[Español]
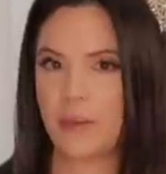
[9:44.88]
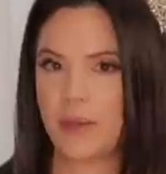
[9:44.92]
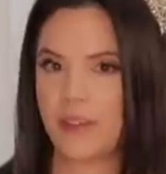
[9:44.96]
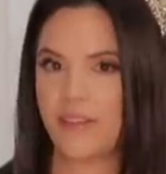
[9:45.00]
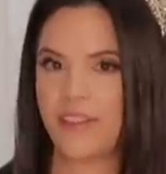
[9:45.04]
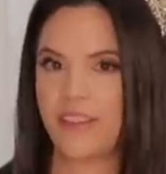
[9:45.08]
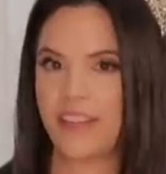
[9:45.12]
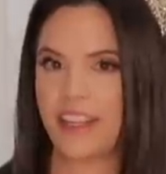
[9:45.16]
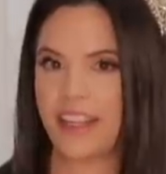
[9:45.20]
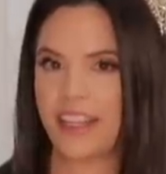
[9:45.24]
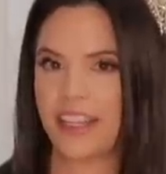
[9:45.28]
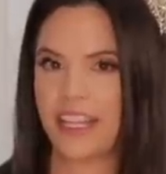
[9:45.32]
mis
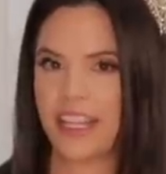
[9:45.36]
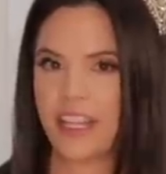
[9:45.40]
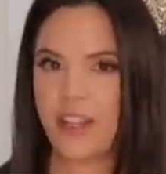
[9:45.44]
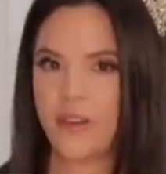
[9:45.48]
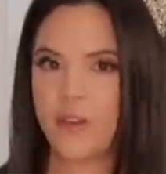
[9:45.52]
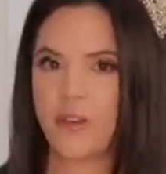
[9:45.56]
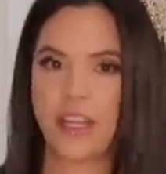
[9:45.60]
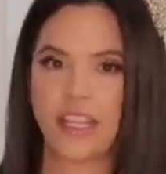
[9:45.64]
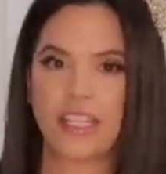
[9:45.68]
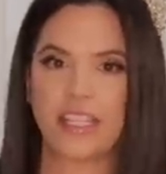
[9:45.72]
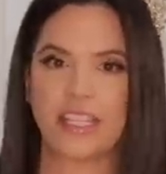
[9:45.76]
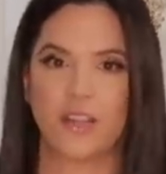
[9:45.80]

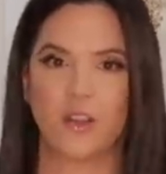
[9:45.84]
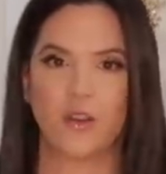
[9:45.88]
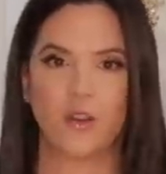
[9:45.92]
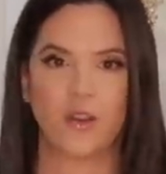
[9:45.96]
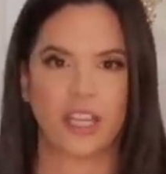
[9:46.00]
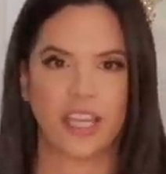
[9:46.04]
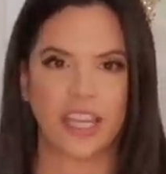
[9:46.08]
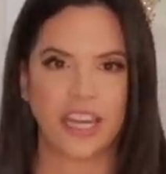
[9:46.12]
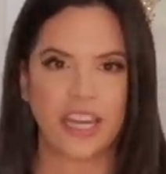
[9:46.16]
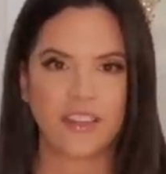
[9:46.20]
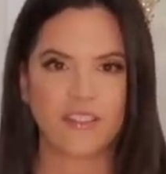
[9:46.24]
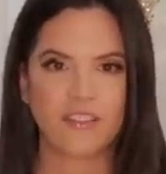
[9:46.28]
vestidos, que si los
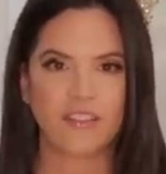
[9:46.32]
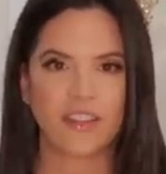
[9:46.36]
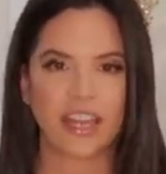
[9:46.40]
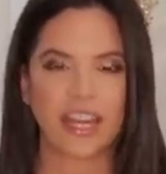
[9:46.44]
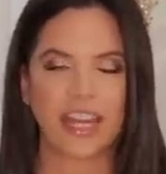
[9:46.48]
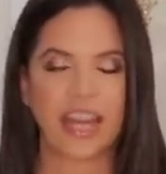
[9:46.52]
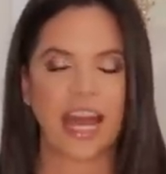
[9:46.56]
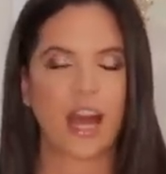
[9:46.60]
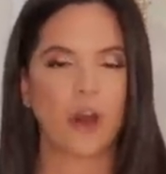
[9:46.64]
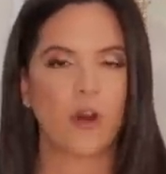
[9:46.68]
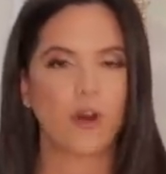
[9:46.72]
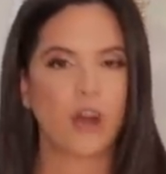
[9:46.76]
quieres
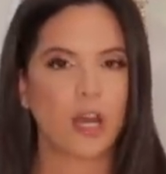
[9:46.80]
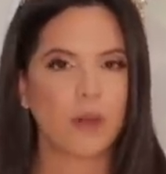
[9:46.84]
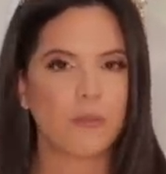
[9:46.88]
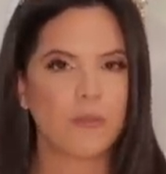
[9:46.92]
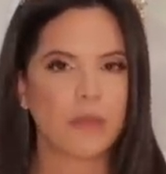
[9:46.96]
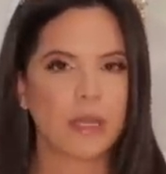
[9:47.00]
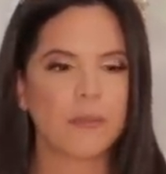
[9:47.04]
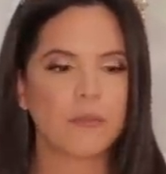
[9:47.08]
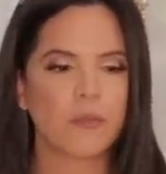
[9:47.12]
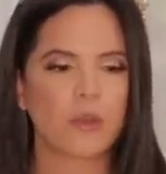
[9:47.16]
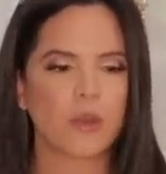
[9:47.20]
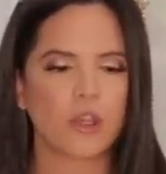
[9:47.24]
ver, ahora
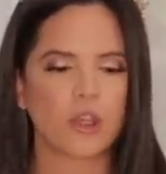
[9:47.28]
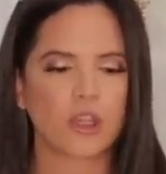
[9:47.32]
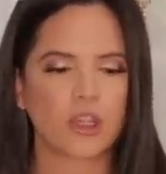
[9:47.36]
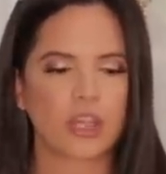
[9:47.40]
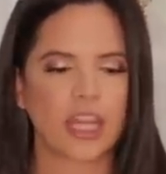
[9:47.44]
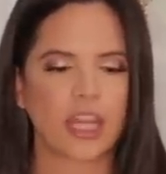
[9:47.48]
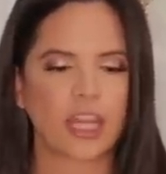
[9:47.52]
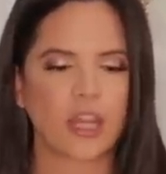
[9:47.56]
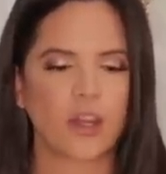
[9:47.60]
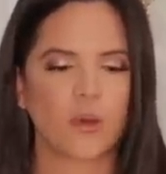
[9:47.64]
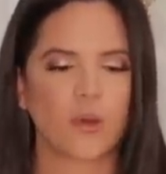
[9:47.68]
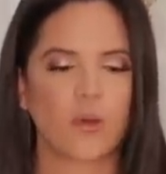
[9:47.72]
mismo yo
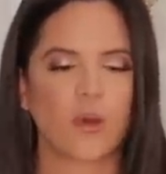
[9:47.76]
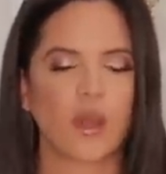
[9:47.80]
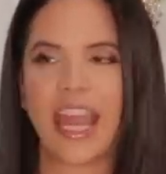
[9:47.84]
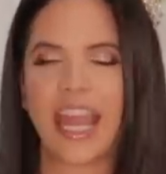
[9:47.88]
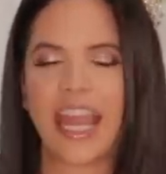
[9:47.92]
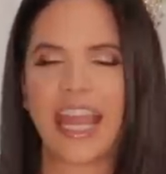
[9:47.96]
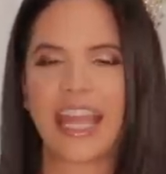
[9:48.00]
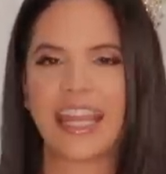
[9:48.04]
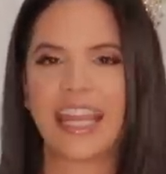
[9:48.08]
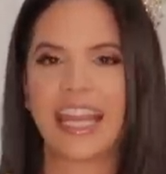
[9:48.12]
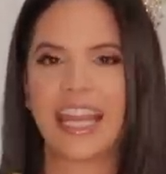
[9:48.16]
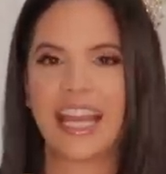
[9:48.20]
tengo
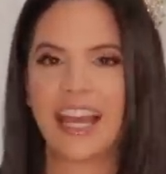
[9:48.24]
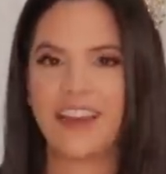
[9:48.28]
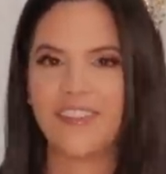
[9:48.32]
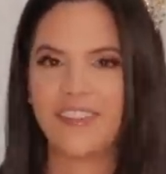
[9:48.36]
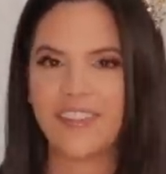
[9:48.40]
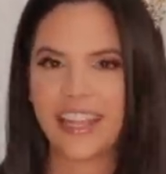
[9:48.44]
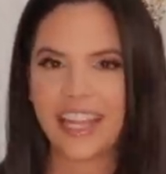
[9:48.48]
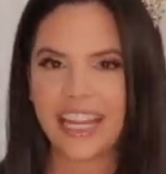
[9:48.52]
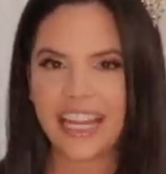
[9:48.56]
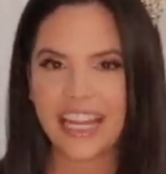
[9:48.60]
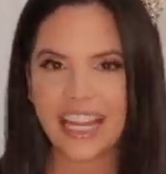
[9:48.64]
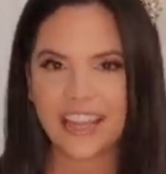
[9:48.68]
el de la
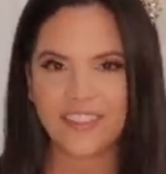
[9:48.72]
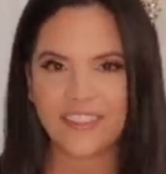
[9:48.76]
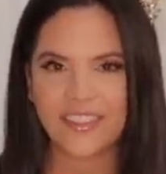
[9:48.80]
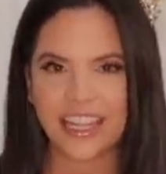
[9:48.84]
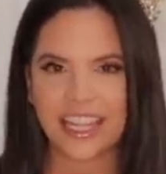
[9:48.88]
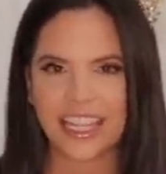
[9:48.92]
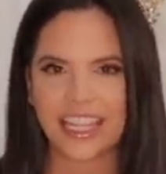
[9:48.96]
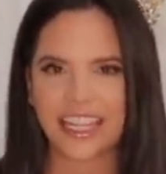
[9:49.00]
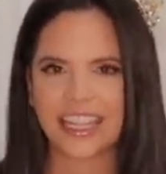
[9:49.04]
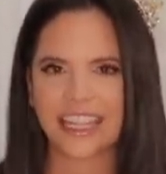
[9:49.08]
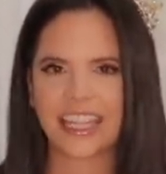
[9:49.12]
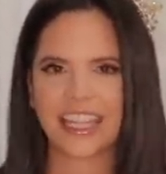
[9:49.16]
Bella y la
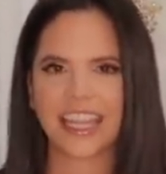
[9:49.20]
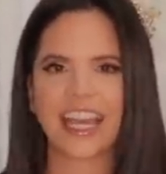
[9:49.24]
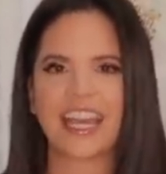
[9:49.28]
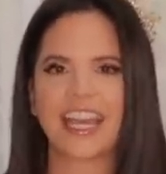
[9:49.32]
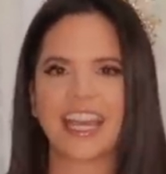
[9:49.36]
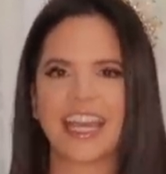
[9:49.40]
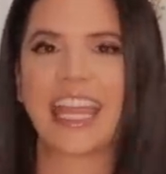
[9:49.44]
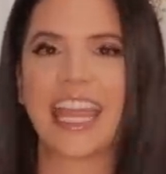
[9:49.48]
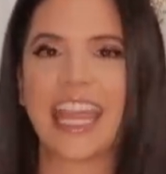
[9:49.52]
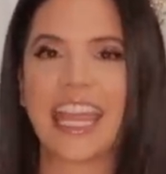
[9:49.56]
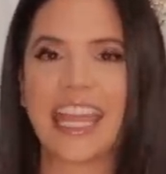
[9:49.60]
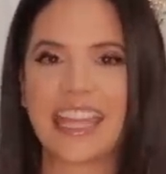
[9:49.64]
Bestia,
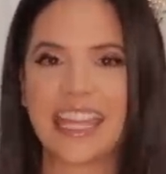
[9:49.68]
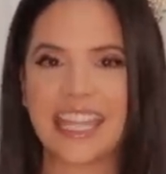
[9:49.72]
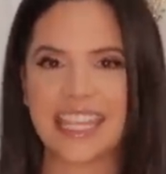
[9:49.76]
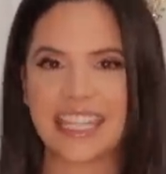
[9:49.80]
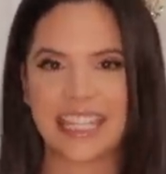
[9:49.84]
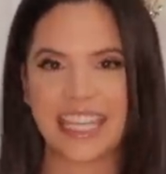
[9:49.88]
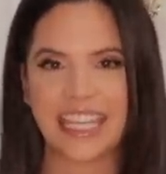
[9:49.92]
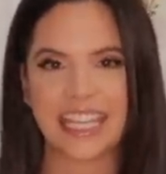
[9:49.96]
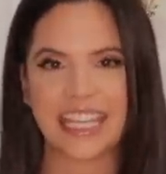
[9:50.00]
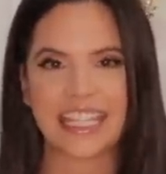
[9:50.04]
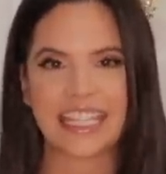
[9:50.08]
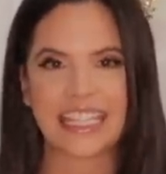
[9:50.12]
el de
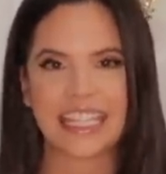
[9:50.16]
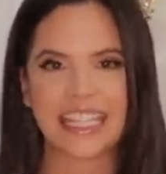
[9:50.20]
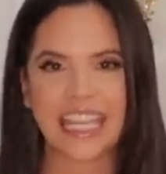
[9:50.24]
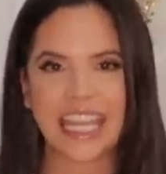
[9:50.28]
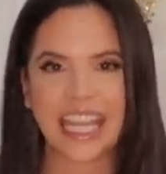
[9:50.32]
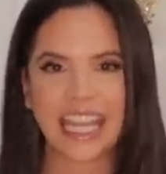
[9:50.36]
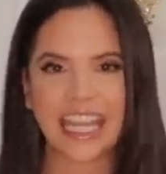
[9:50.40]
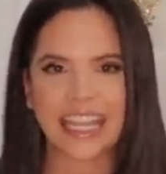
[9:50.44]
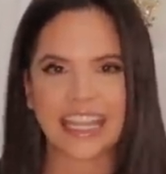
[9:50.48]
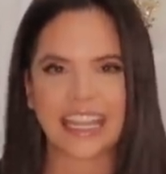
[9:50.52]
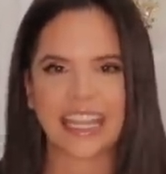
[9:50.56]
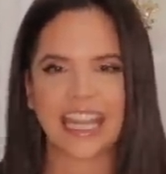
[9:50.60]

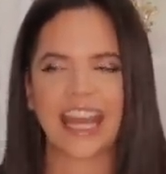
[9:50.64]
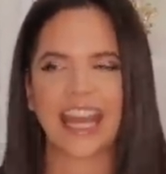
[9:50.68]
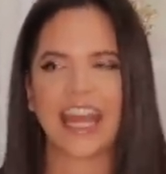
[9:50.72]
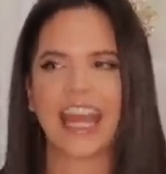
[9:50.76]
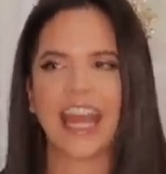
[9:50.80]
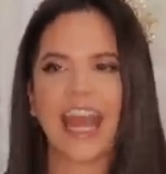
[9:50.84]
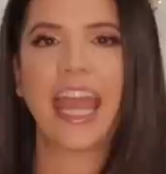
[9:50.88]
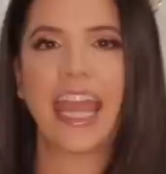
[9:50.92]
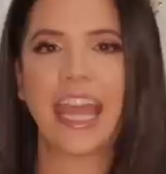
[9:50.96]
Cenicienta,